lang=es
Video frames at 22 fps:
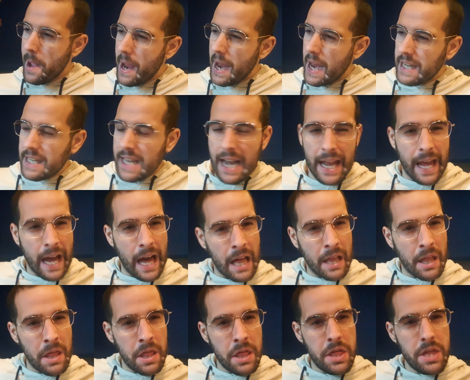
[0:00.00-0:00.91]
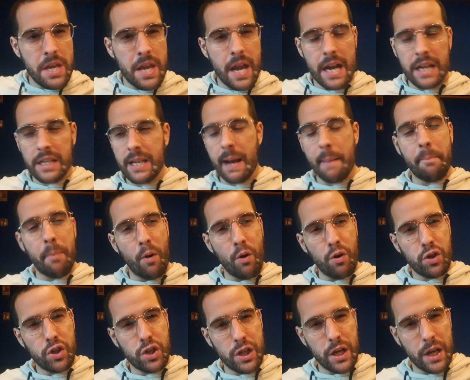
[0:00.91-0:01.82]
esa elegancia, esa
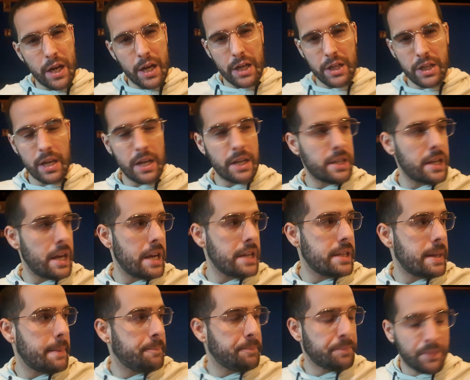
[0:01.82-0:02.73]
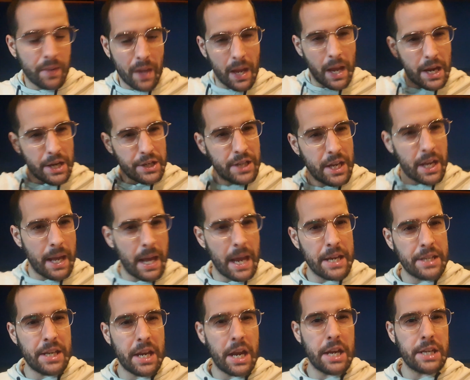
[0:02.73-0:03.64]
pose, es
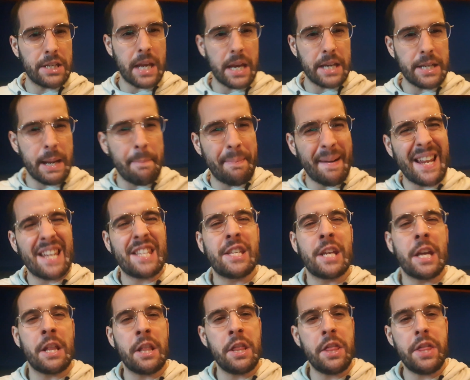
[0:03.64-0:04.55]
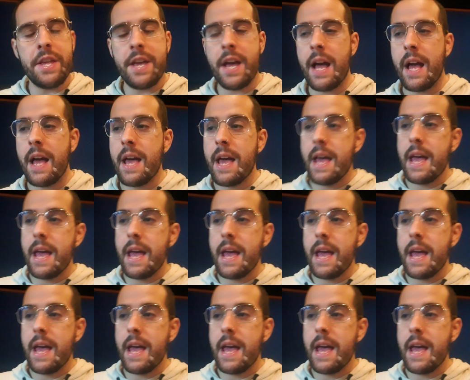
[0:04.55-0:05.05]
esa presencia.